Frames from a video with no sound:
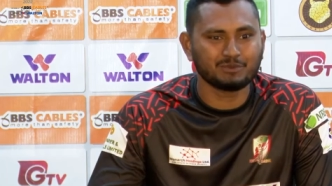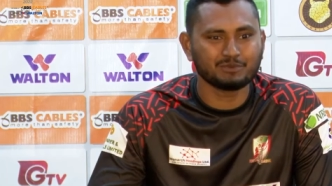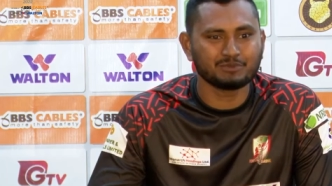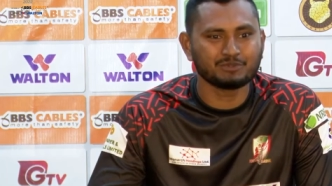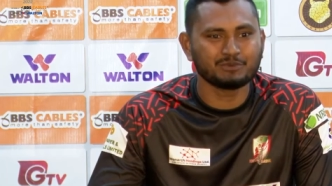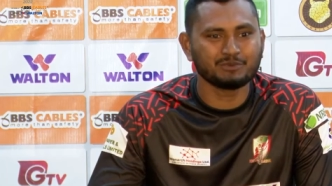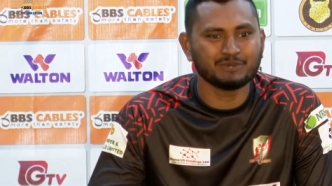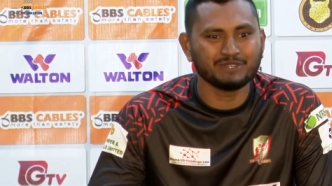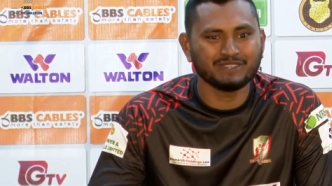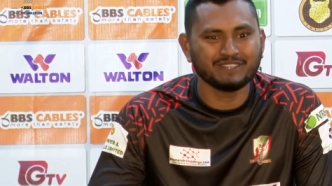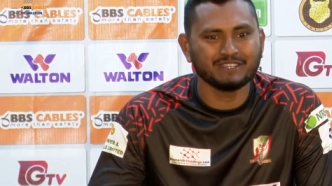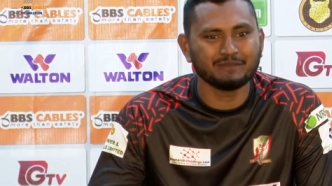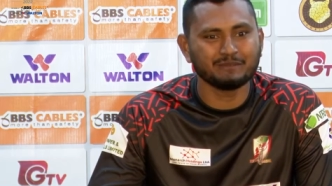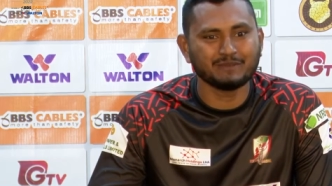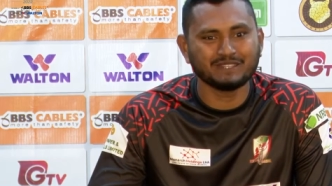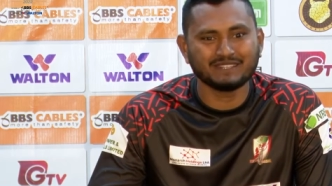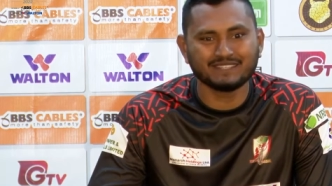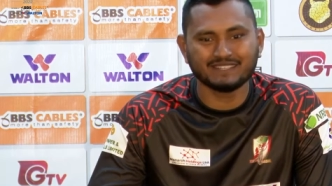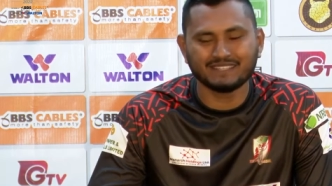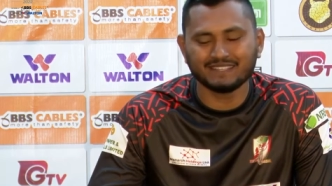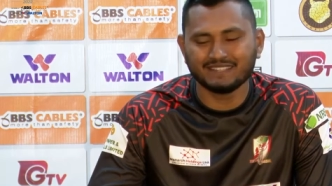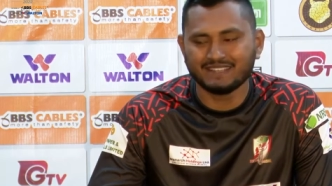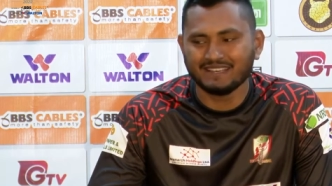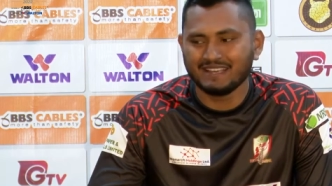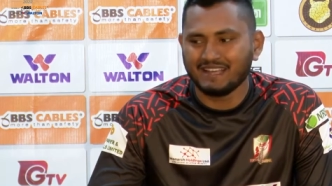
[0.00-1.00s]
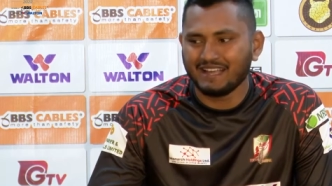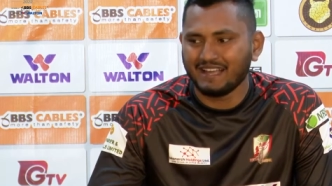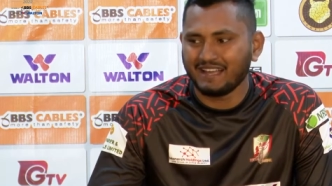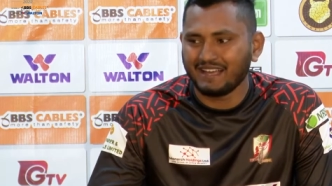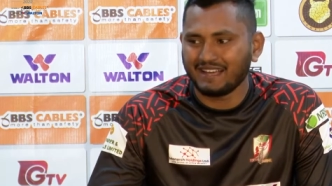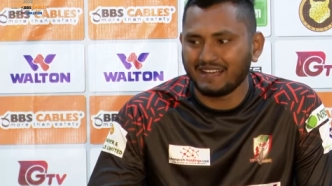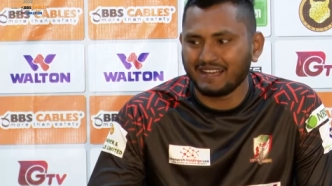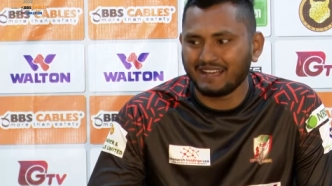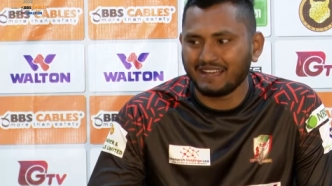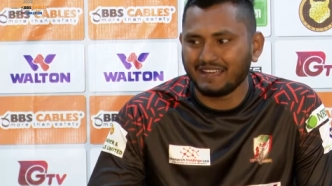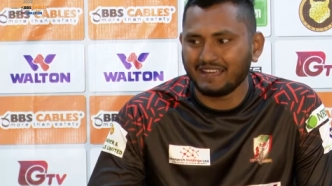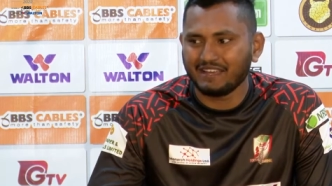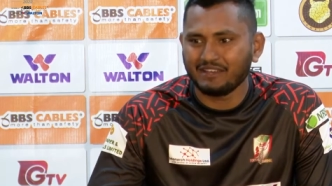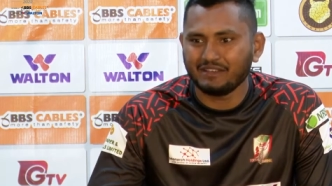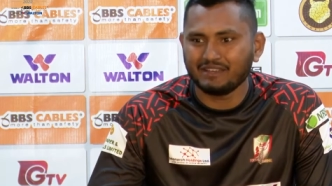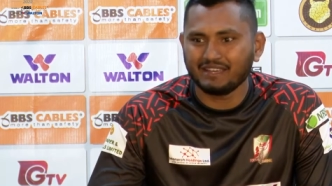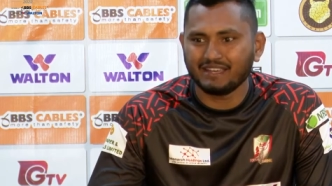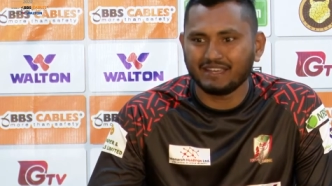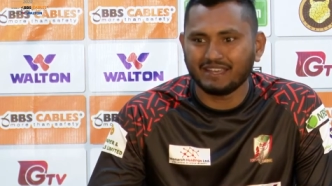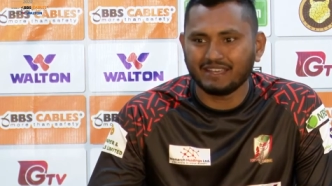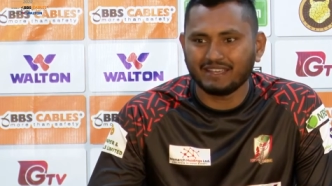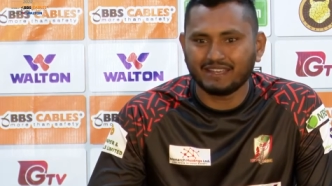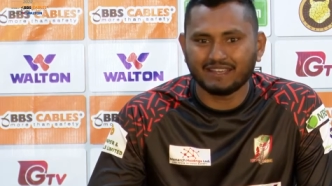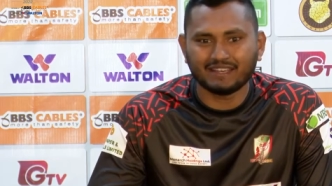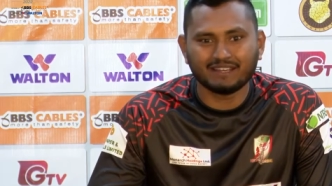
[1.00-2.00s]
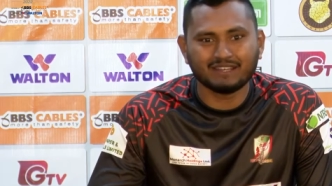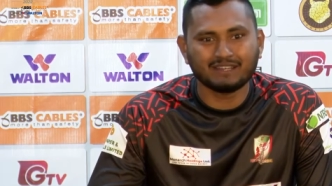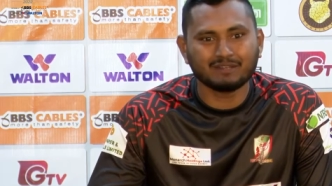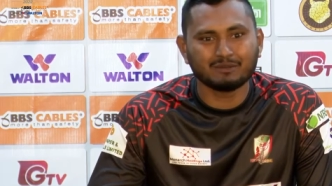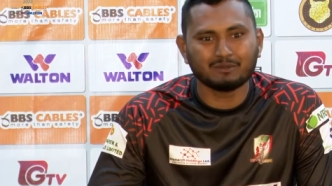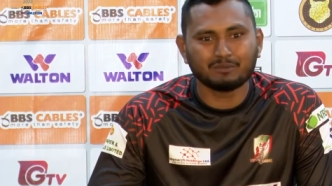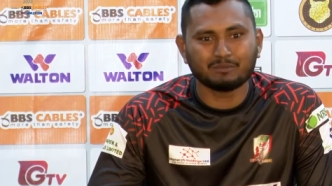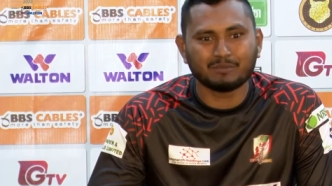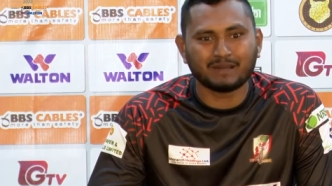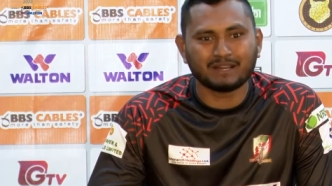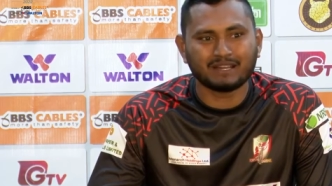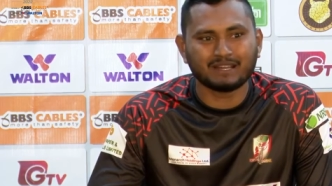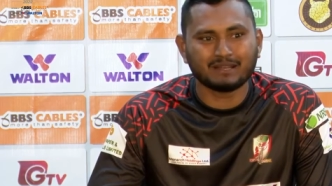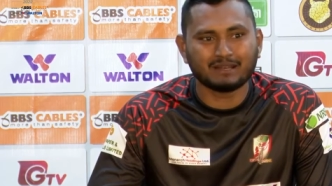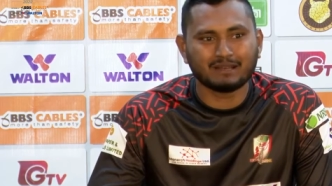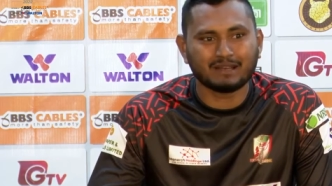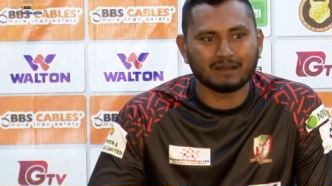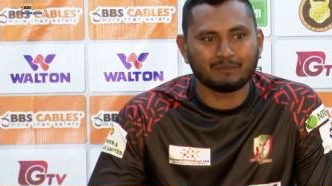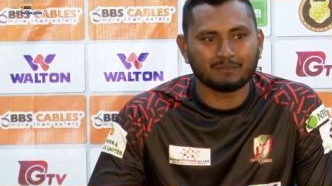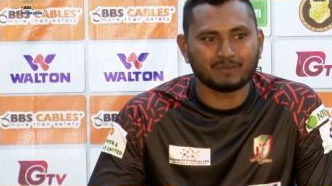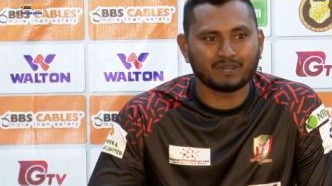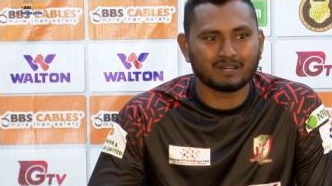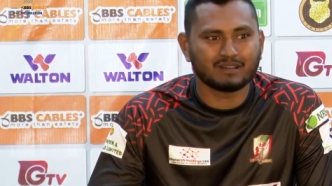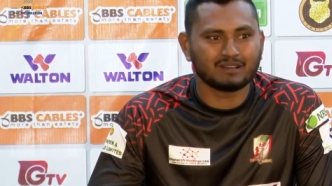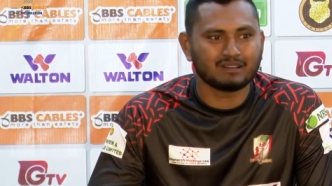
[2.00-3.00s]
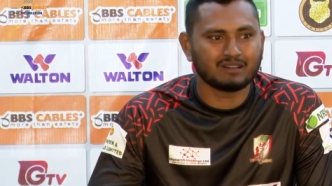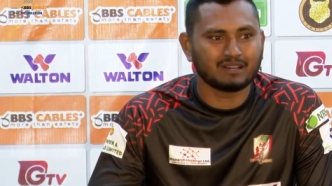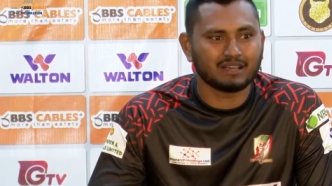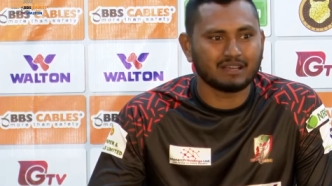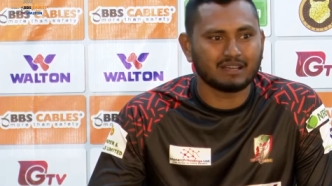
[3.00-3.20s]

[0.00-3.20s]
সবসময় দেখবেন যে এই এইখানে মানে আপনার